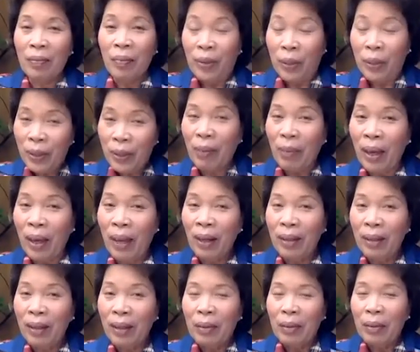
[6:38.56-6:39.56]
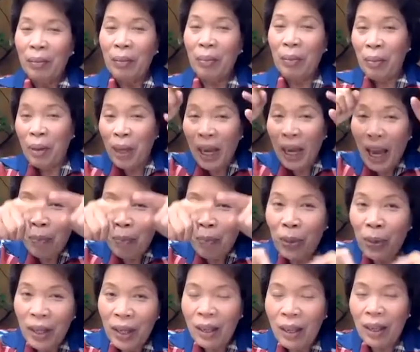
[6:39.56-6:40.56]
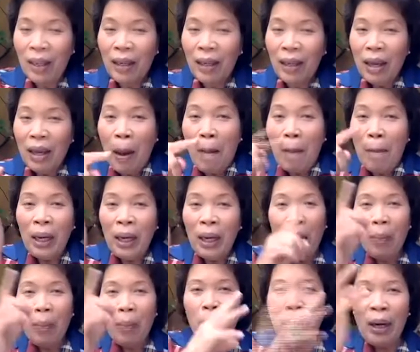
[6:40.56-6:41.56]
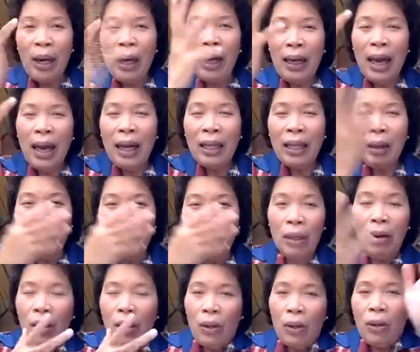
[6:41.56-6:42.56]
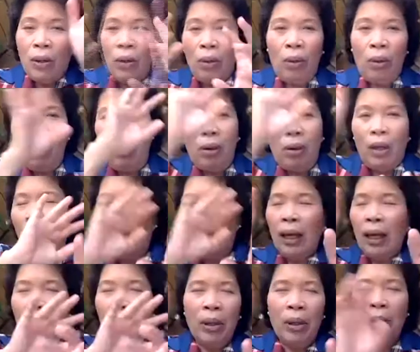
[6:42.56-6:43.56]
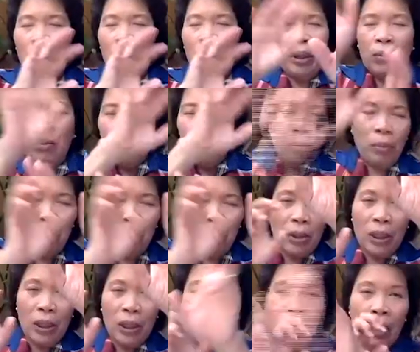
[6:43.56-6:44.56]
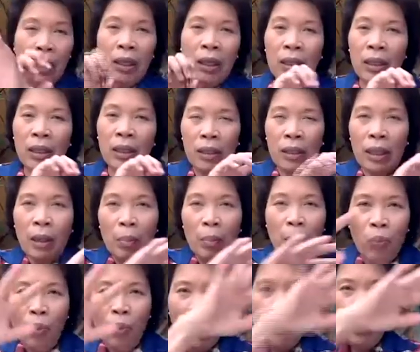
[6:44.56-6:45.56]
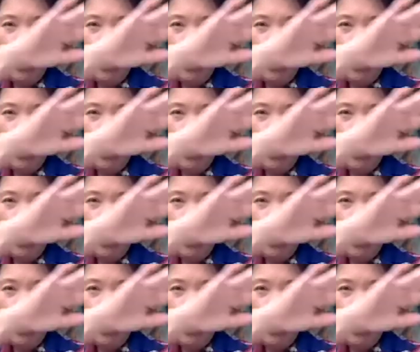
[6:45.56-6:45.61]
เข้าใจไหมมันไม่ได้ฮาร์โมนีมันกลายเป็นพลังงานที่มันโอ้อะไรก็ไม่รู้มันคือคือคือมันวิ่